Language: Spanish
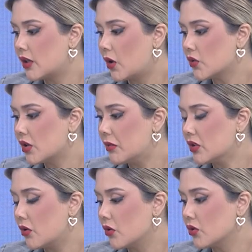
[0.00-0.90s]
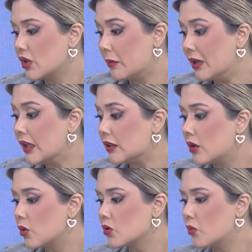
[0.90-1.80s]
de los episodios
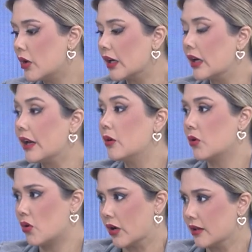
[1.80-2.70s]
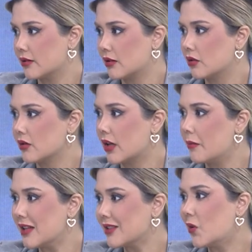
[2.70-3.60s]
epilépticos mueren las neuronas. Entonces, ¿qué
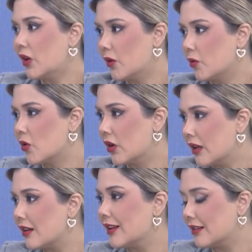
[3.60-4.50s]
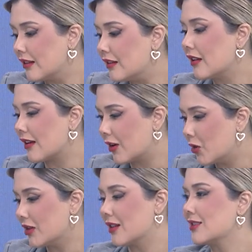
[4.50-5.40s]
pasa con las neuronas de esta niña ya que nos
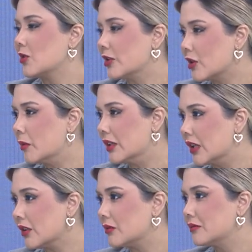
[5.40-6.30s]
están haciendo este comentario?